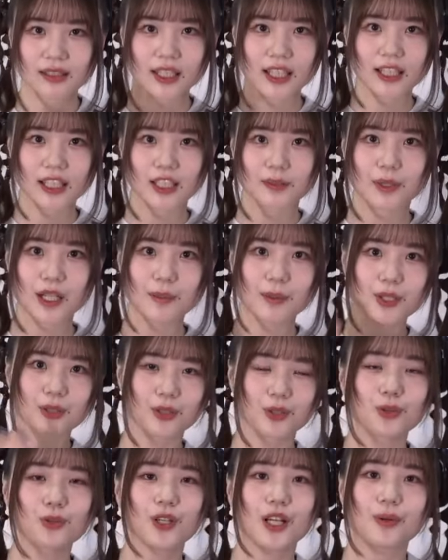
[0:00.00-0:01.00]
対リバイバル
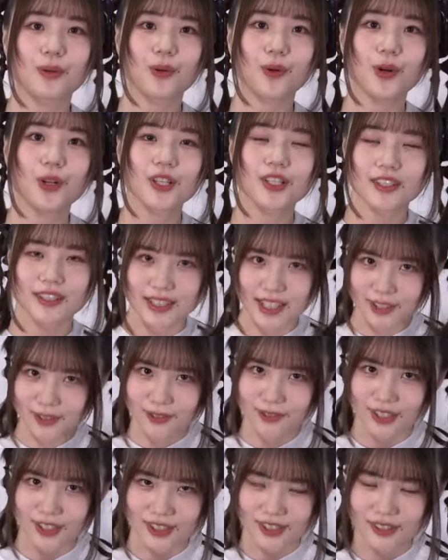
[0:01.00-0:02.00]
上映をしてい
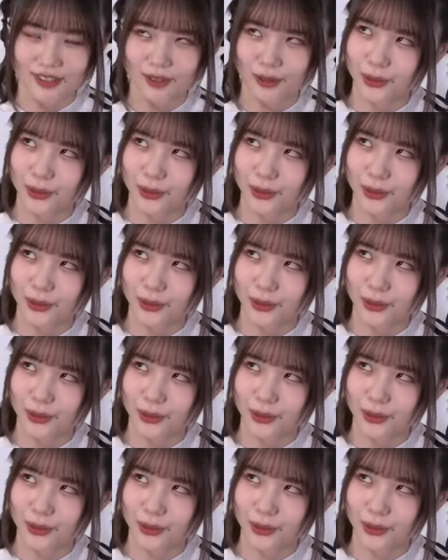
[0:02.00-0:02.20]
るんです。